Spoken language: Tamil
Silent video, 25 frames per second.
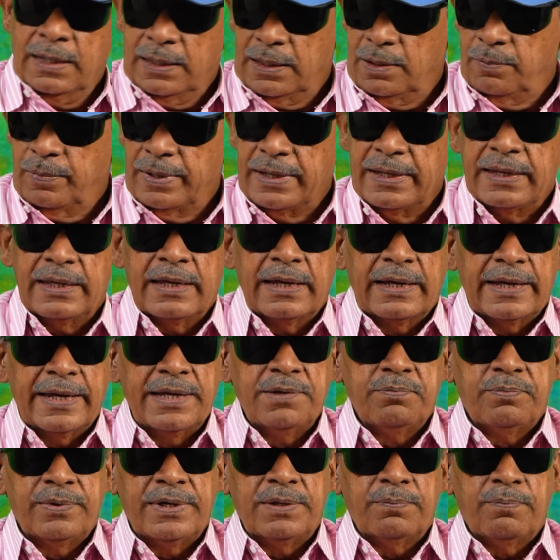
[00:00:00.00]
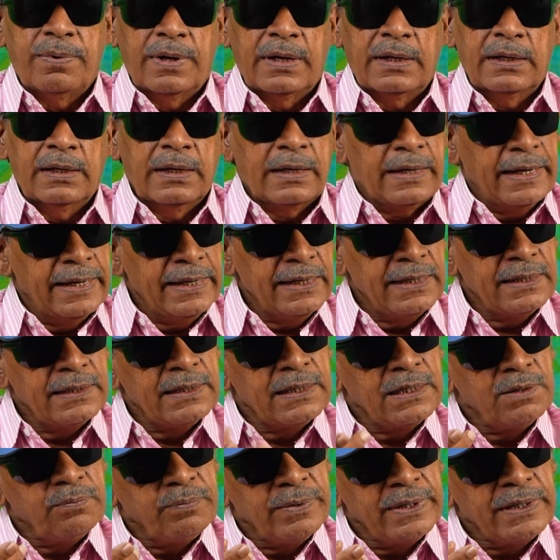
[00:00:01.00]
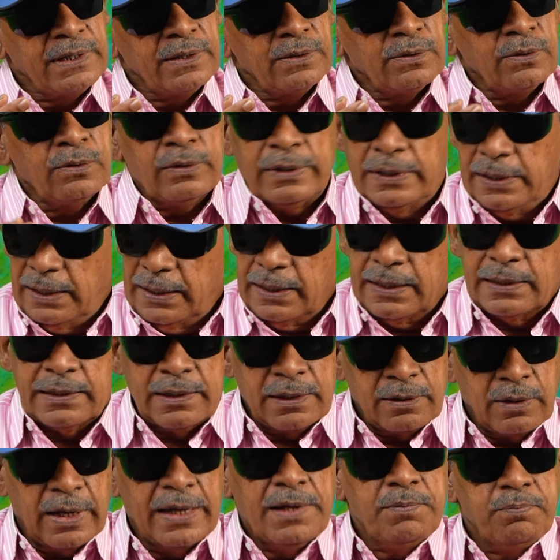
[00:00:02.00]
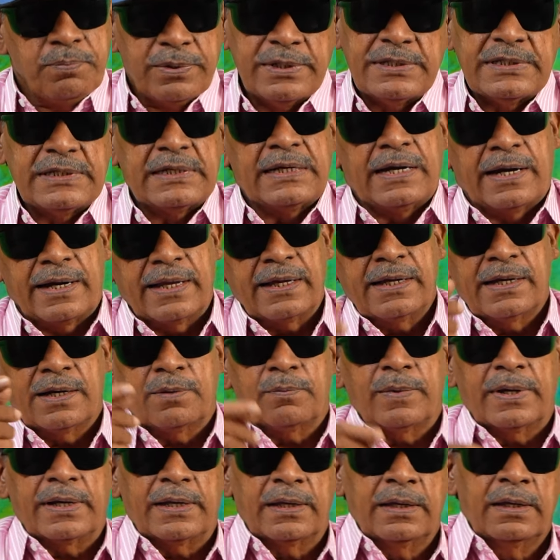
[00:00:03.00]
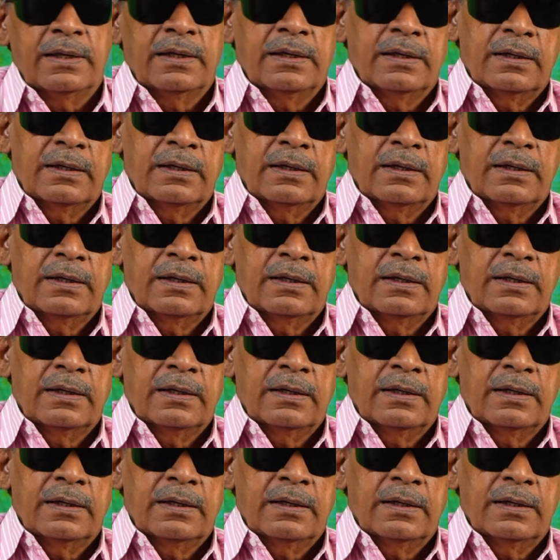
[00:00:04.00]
இந்த மாதிரி இங்கே கை பிடிப்பாங்க கை எதுக்கு பிடிக்கணும் இல்லை இல்லை இந்த கை பிடிச்சிட்டு நடக்கிற மாதிரி